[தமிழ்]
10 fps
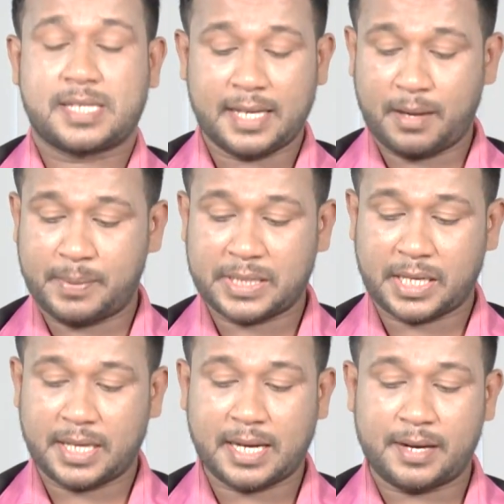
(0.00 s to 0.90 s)
சிங்கள
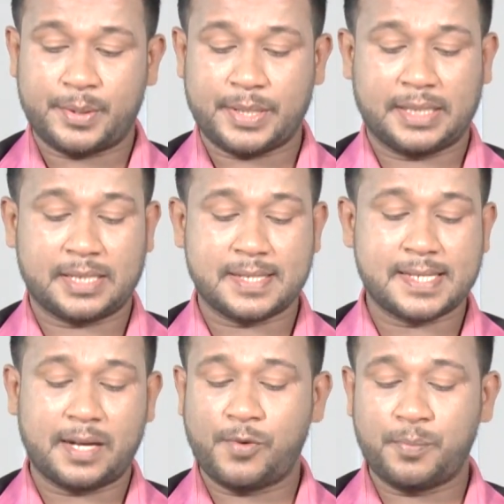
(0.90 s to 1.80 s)
பத்திரிகை கண்ணோட்டத்திற்கு
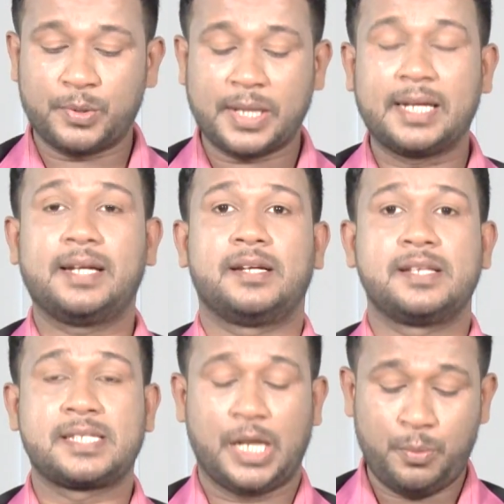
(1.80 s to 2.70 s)
செல்வோம் முதலில்
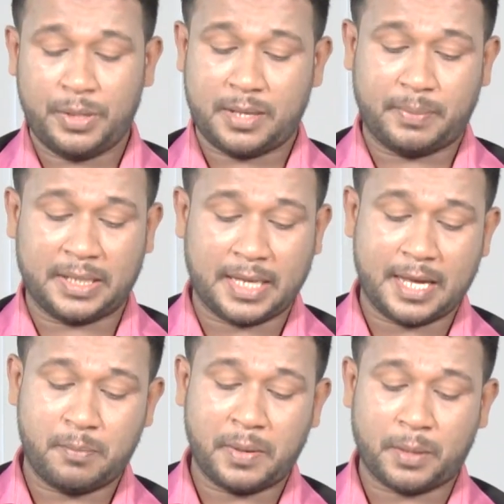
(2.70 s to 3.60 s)
சிலுமின
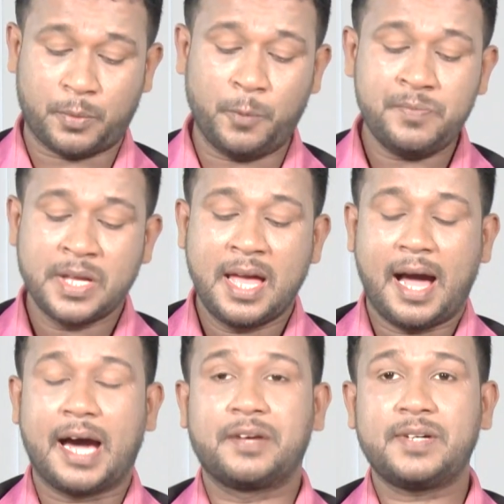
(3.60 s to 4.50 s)
பத்திரிகையை பார்ப்போம்
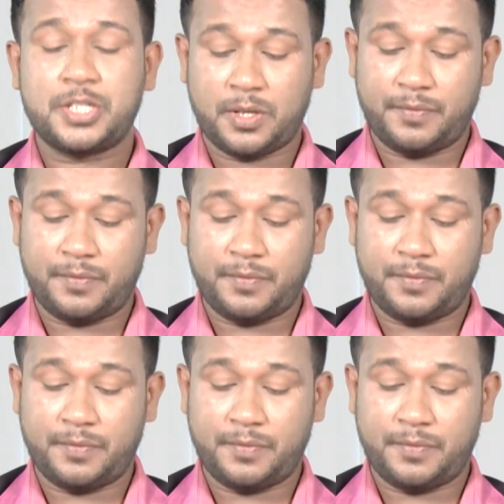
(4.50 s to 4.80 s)
அனவசிய